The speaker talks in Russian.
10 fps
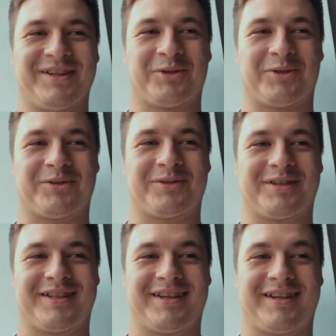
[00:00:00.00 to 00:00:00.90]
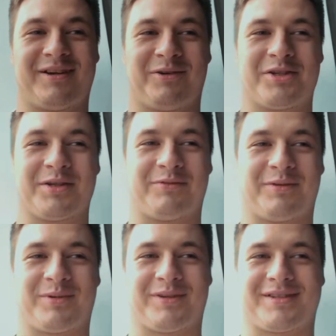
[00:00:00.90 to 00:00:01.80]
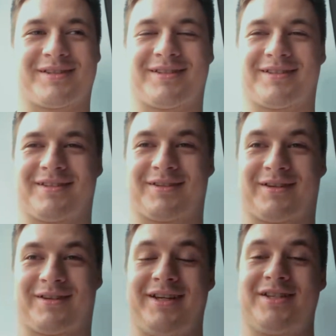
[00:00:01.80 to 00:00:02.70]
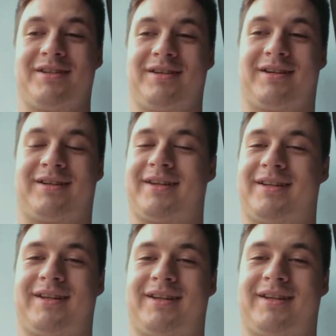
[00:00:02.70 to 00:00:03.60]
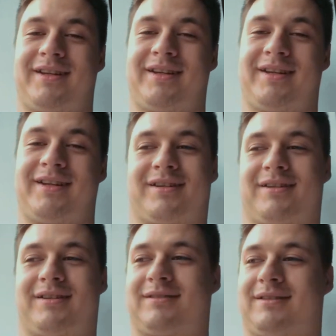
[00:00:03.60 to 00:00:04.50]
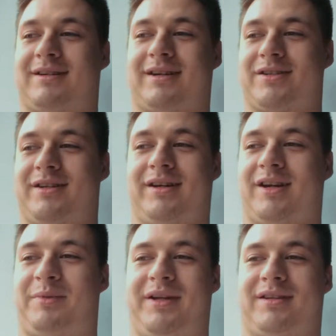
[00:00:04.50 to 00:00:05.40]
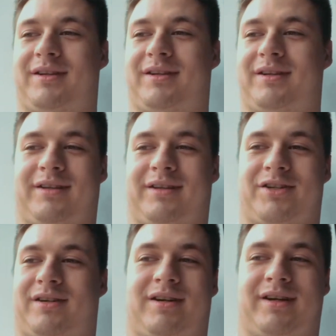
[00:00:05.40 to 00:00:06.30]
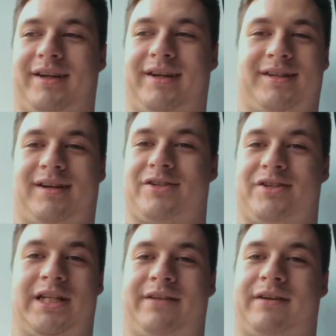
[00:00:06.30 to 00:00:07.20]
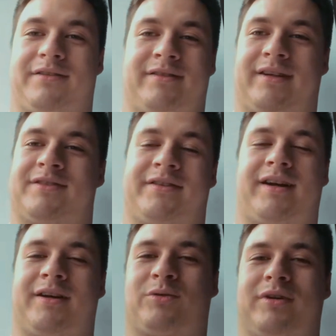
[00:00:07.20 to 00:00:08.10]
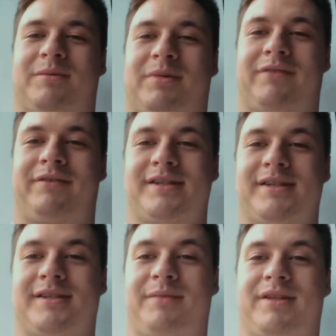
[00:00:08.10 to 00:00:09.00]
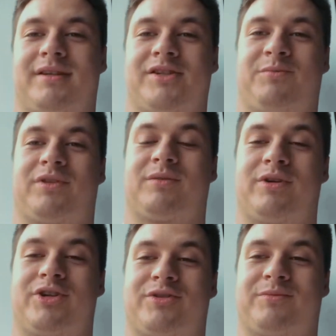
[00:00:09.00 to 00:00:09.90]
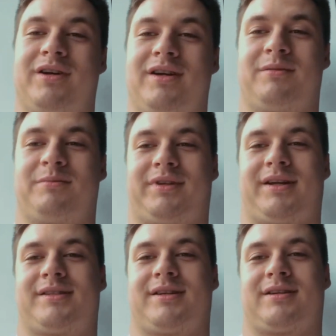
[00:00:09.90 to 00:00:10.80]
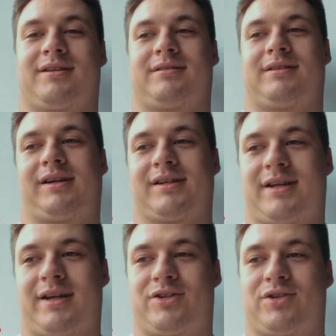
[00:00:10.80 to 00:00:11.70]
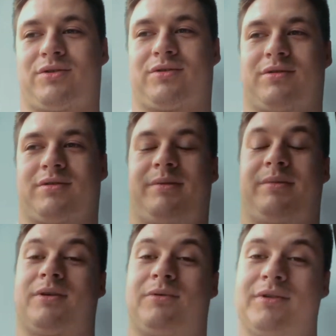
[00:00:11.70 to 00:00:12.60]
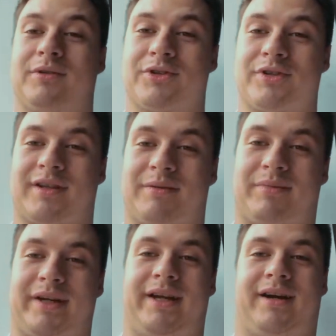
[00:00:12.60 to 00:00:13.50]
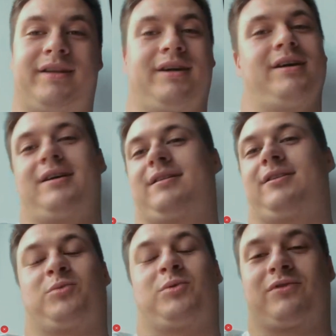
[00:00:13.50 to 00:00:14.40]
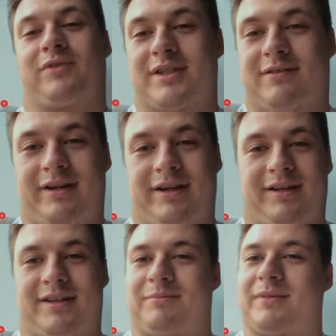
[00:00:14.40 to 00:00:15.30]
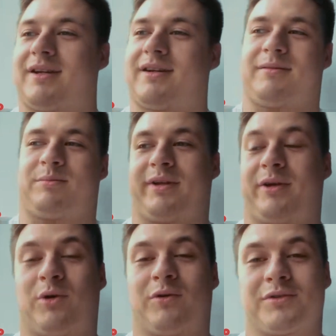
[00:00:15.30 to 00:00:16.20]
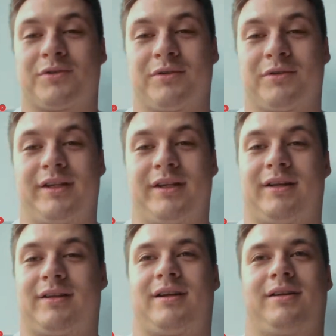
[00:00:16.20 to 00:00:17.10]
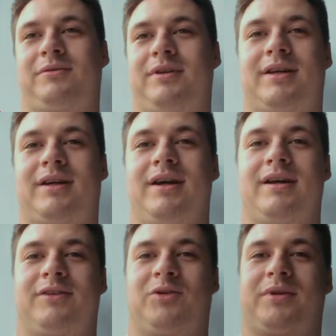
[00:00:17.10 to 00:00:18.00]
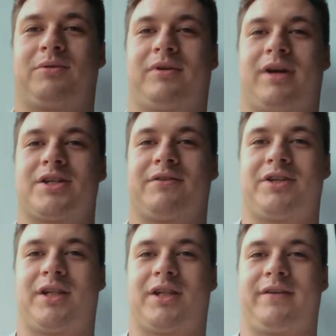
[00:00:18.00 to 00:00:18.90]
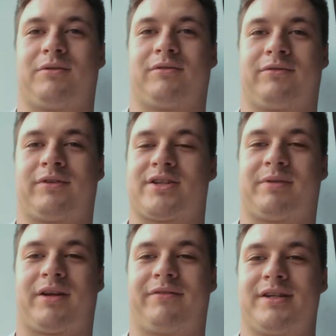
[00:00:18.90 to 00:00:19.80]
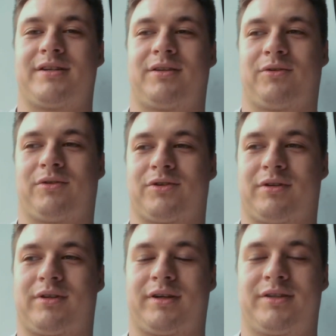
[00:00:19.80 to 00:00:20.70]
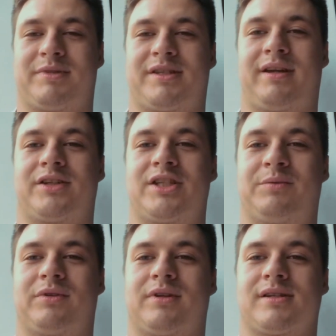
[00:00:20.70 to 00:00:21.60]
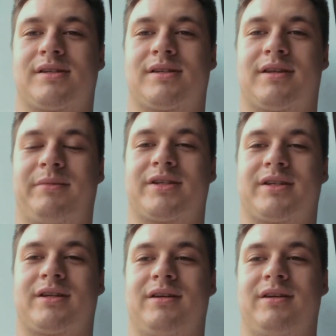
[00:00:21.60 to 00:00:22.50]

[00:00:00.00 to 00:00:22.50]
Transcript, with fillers: Ну, это хороший вопрос. Конечно, наверное, каждый как каждый арбитр, даже как хоккеист, каждый человек в своей какой-то профессии стремится к чему-то большему, пытается доказать, что именно он должен там поехать на кубок вызова или там на плей-офф ходить или так далее. Ну, это, думаю, это у каждого человека, в каждой профессии такое, что ты постоянно к чему-то стремишься.